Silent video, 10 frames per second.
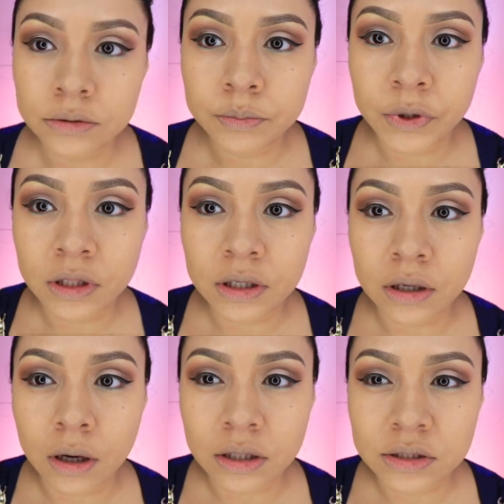ya no
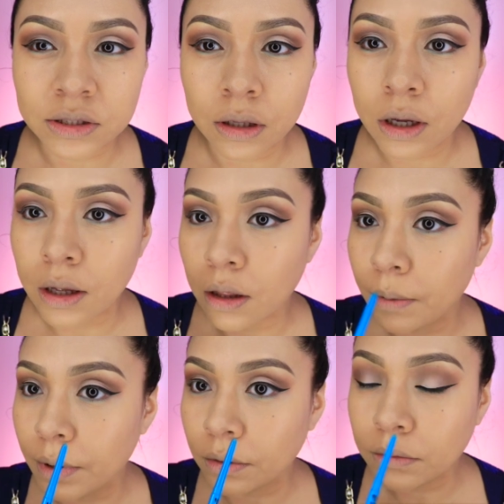pinta casi
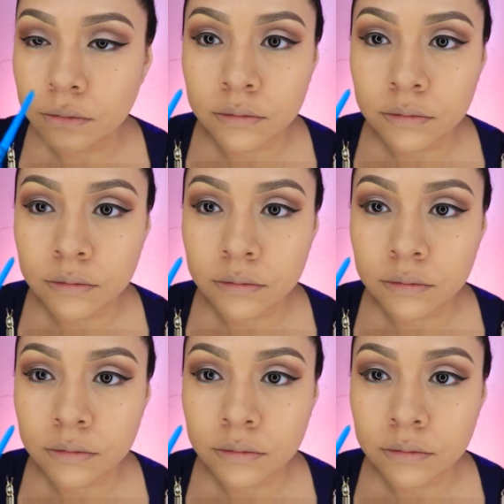nada ven